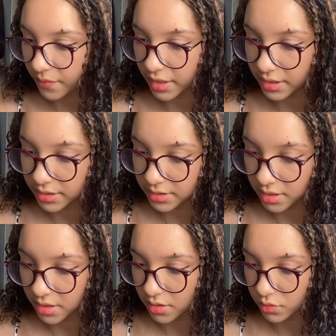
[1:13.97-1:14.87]

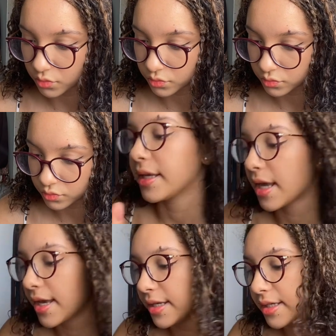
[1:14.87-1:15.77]
Então... E
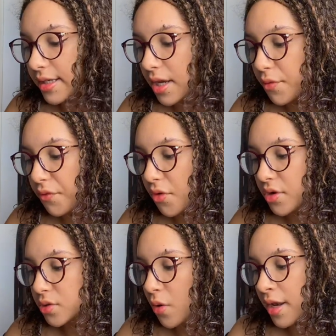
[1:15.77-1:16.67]
aí eu vou
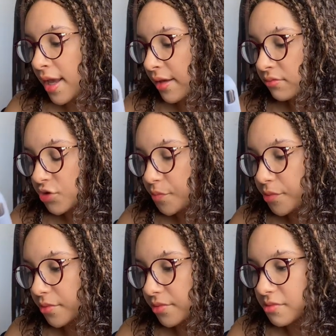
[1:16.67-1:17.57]
escolher,
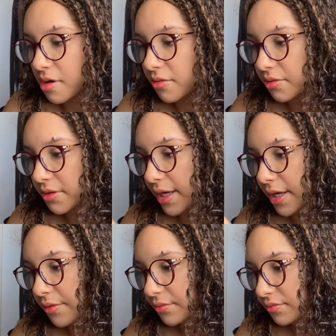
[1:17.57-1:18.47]
tipo, qual eu
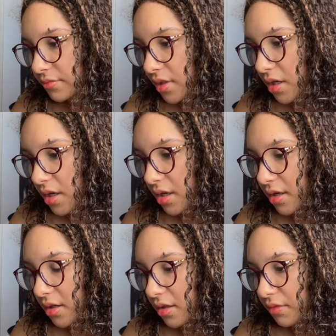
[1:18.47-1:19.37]
quero
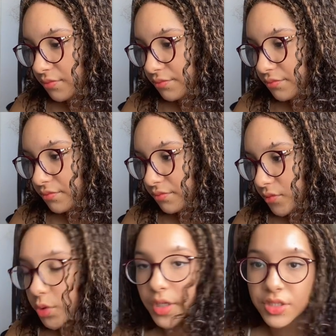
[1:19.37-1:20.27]
é,
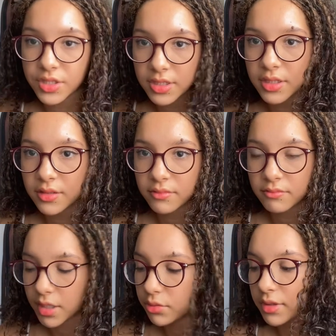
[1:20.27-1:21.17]
durante esse
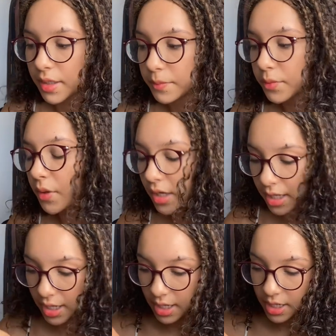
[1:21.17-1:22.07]
meio tempo.
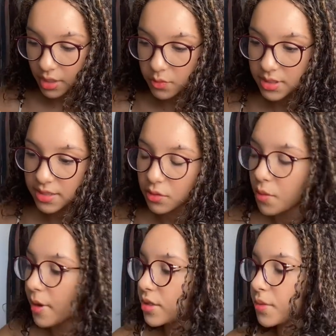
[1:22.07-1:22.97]
Eu não sei se eu
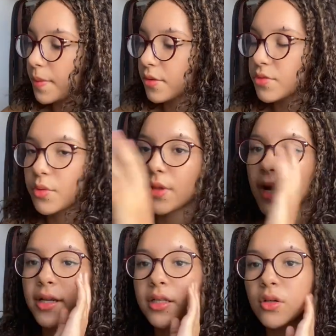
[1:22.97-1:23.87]
começo pelos
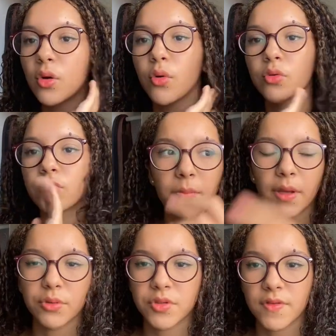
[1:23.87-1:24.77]
online ou
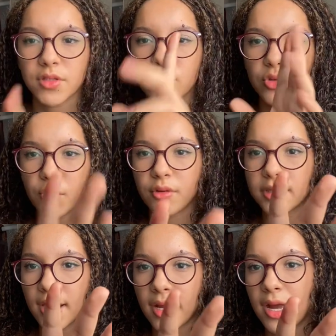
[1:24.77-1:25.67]
pelos físicos ou eu
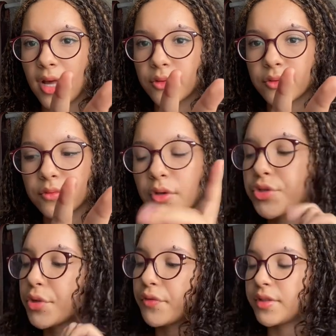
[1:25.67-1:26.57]
intercalo. Eu
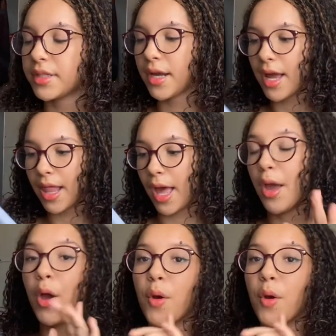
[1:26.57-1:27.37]
acho que eu vou intercalar.